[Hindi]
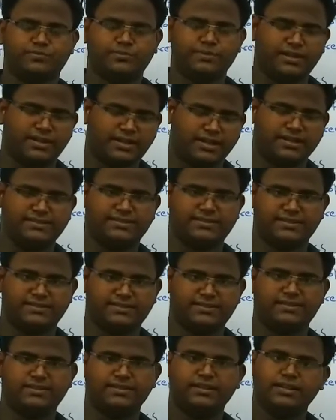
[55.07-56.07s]
उसमें
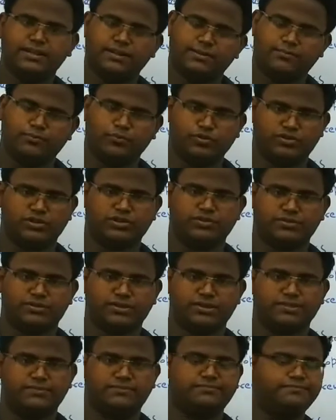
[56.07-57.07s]
ट्रांसलेशन मोशन
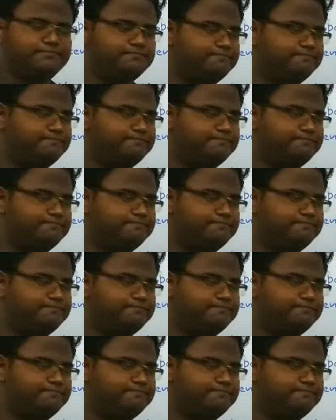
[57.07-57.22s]
होता है